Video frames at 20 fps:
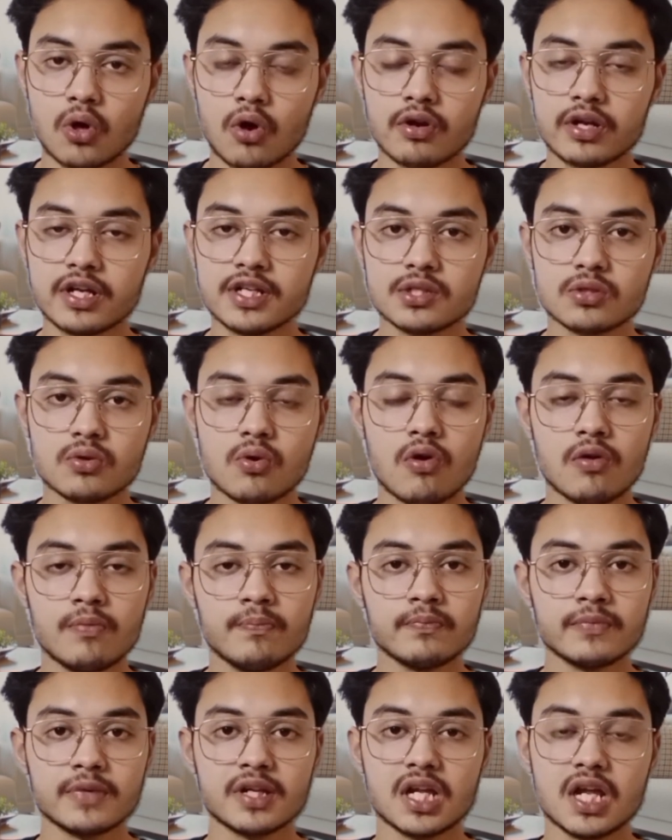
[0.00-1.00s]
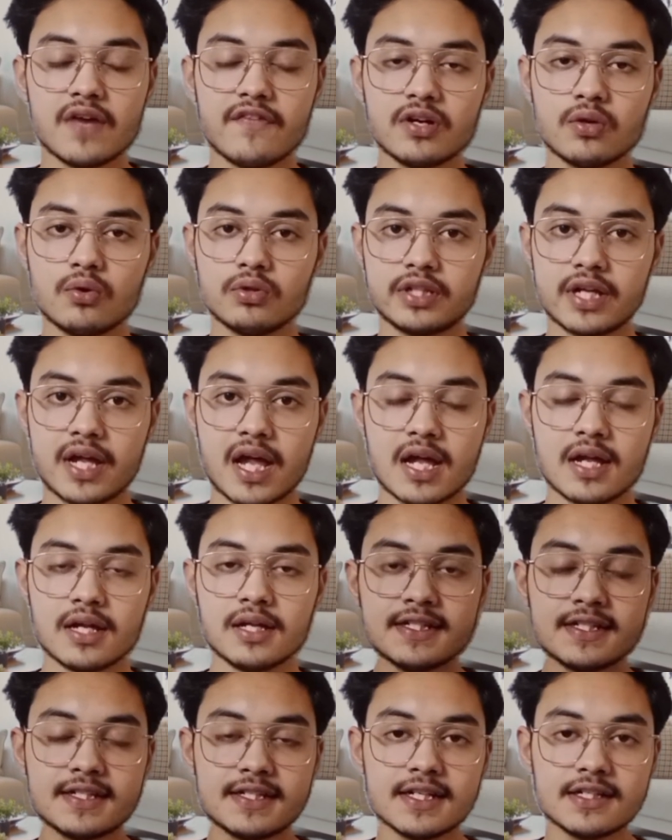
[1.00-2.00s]
दोनों के स्कोर गिवन होते
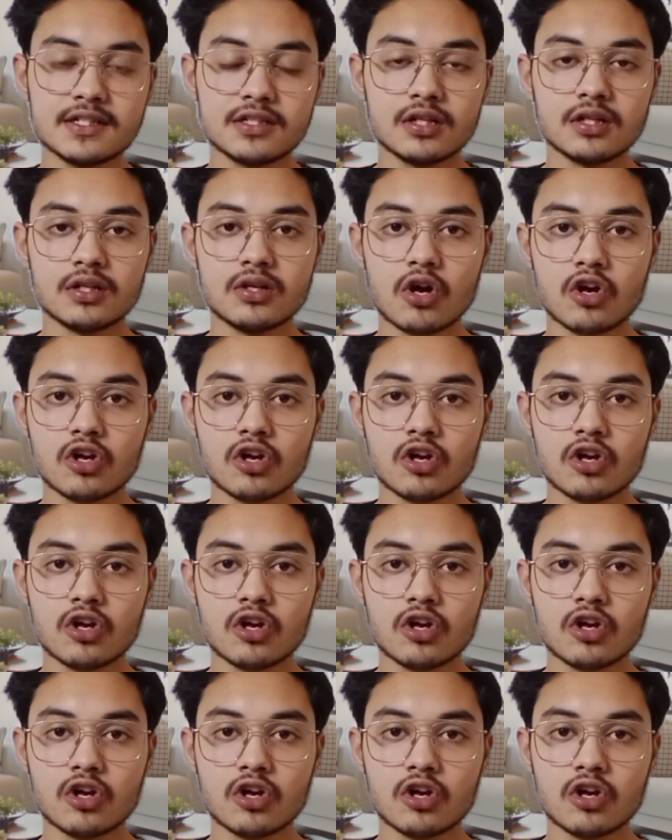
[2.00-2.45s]
हैं सिक्स